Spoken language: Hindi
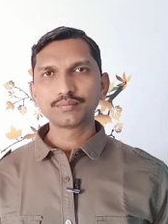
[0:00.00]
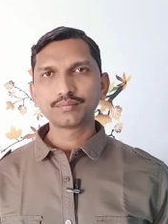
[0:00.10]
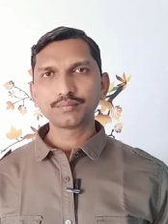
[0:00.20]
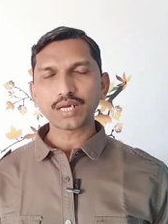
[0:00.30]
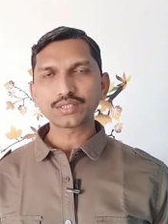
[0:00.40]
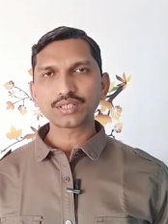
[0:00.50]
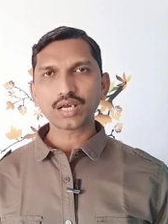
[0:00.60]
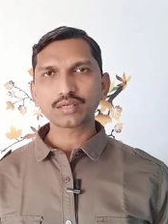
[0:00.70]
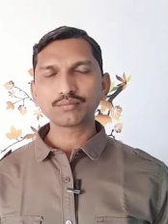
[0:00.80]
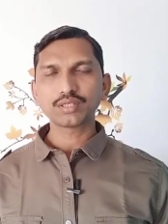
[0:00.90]
बादशाह
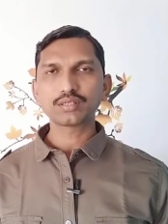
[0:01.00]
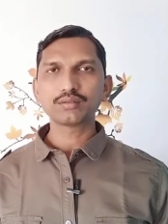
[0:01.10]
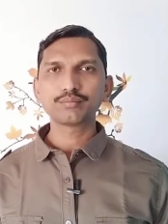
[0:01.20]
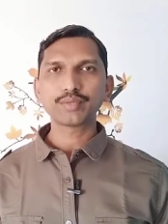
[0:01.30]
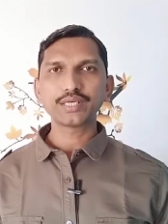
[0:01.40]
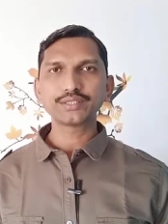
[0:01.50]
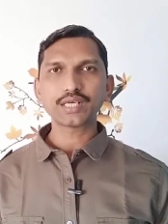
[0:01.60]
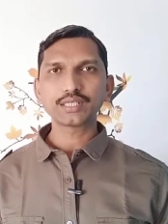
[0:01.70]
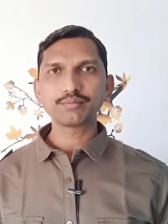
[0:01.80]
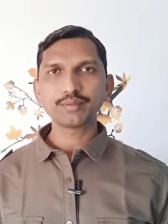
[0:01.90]
अकबर
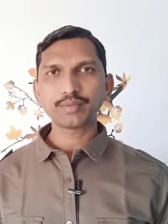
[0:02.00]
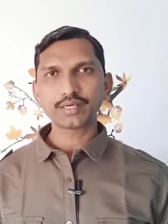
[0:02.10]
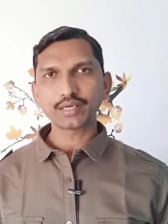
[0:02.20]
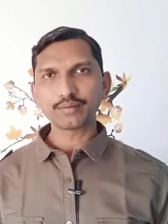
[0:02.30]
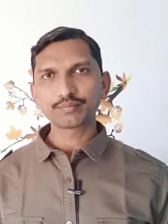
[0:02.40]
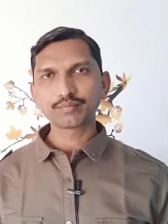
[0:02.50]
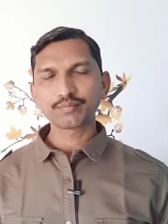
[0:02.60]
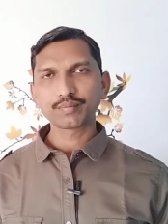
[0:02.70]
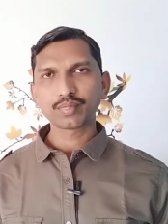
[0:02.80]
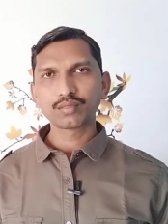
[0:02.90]
परेशानी में पड़ गए
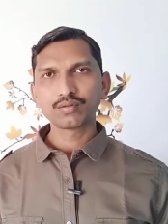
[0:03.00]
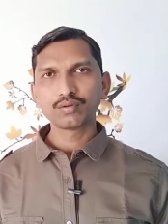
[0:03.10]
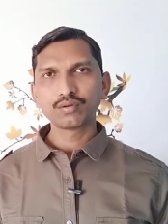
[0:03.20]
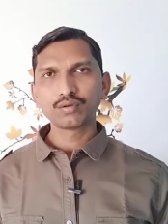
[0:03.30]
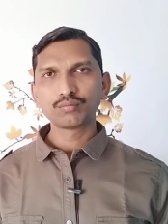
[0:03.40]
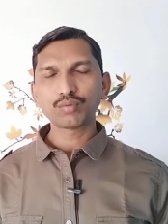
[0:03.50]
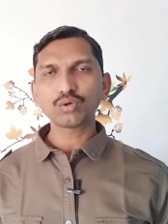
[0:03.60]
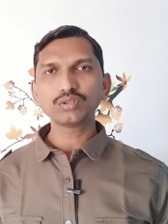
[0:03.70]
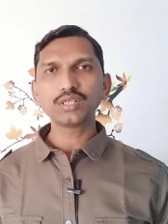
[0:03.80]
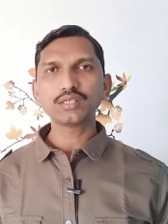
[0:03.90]

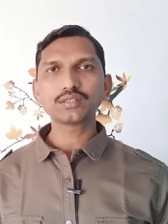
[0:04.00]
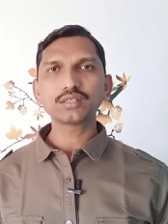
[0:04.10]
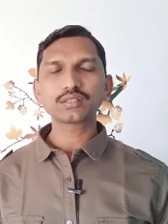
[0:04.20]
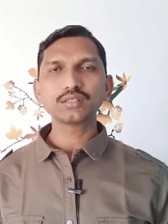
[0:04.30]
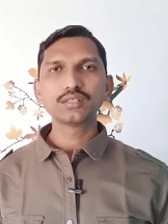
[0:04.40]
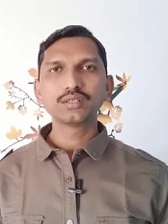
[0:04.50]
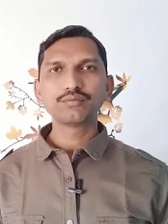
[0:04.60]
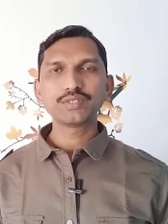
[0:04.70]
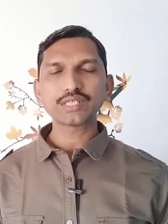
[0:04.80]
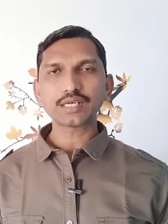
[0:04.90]
बहुत देर तक
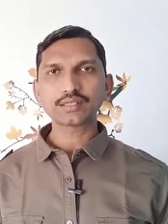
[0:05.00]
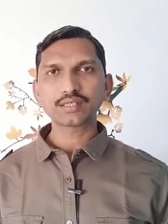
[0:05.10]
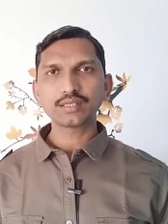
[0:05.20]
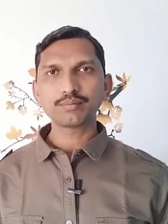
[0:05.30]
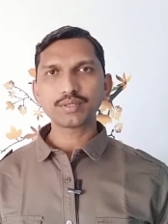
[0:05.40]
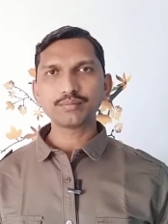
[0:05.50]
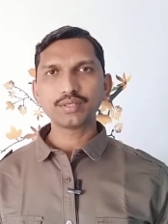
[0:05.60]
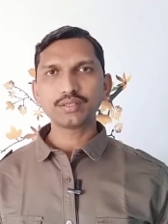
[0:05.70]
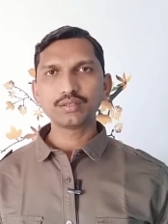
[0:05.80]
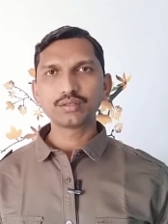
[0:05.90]
विचार करने पर
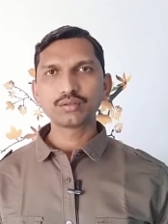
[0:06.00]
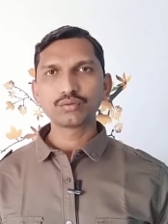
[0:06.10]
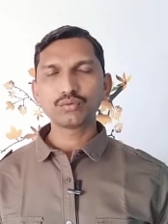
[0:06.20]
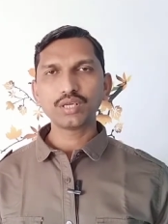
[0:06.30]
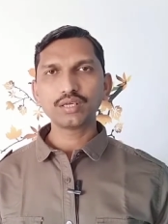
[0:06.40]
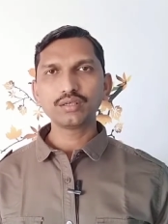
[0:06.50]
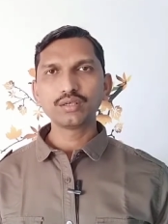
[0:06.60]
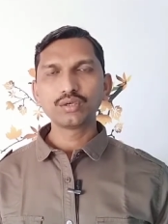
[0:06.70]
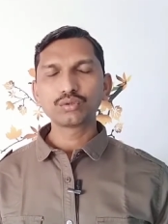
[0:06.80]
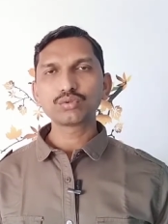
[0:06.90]
भी उन्हें
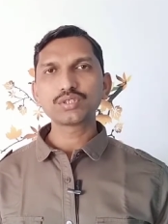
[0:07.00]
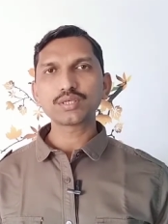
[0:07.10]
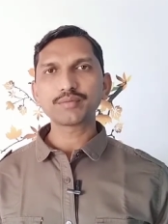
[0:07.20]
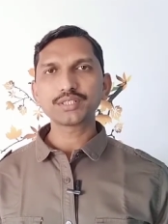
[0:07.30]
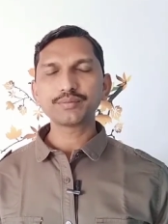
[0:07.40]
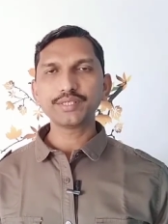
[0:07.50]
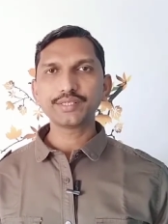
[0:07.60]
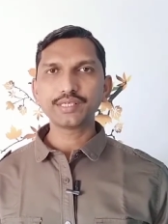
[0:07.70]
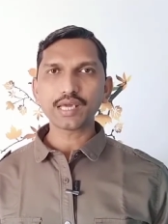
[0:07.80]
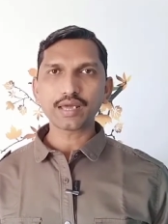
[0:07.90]
कुछ समझ में
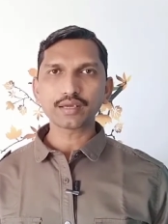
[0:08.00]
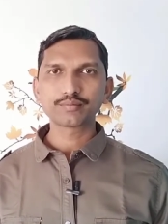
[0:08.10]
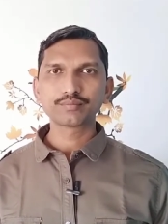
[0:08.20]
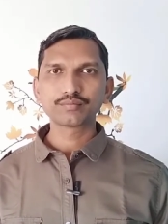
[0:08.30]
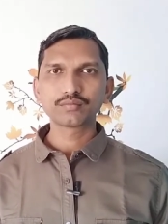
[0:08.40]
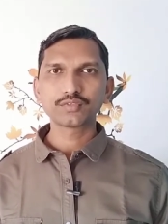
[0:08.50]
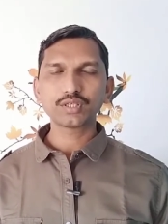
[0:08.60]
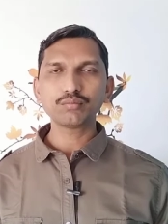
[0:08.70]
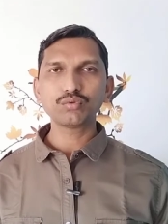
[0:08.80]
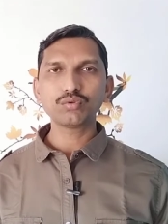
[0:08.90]
नहीं आया
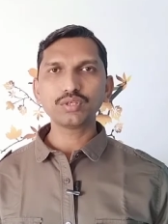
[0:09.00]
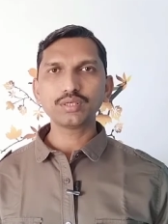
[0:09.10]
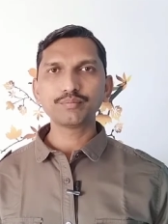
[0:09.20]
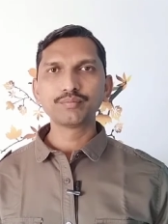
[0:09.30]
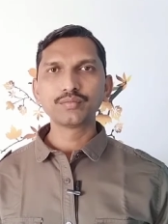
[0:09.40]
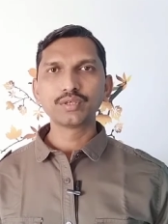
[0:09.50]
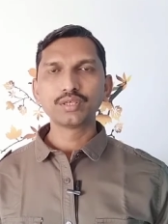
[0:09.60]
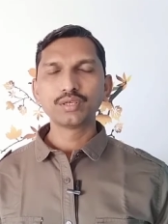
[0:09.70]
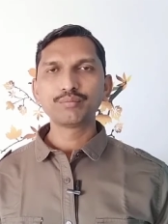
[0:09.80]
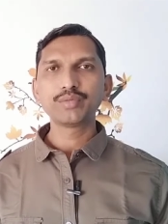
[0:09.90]
तब उन्होंने
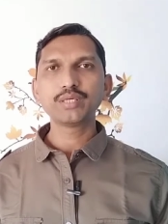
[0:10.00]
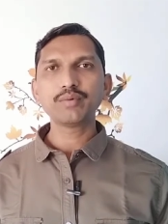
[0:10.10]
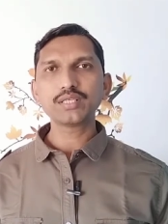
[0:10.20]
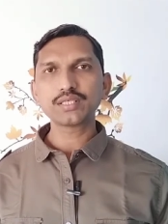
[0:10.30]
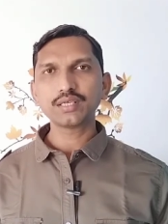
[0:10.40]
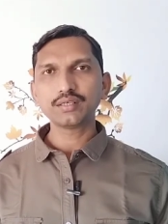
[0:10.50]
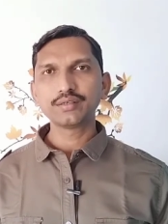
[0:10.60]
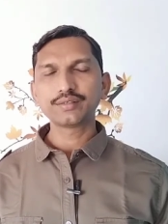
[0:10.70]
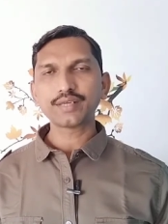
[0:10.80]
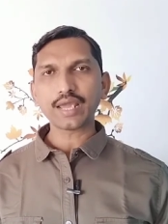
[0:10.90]
बीरबल से
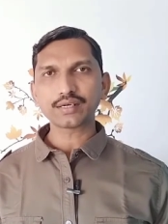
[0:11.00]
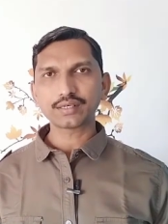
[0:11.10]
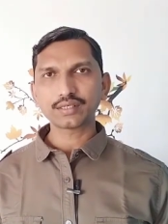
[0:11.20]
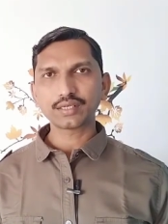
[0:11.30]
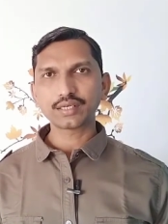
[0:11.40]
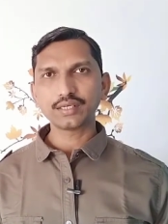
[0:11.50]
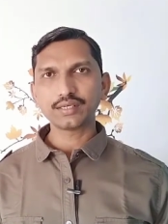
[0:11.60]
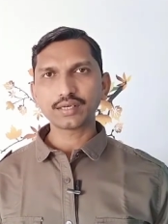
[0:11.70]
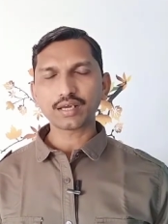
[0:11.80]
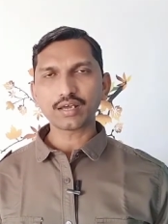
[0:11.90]
न्याय करने के लिए
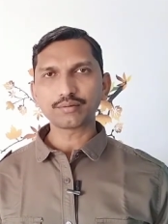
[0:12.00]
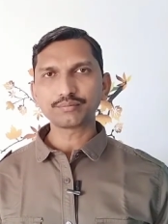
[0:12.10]
कहा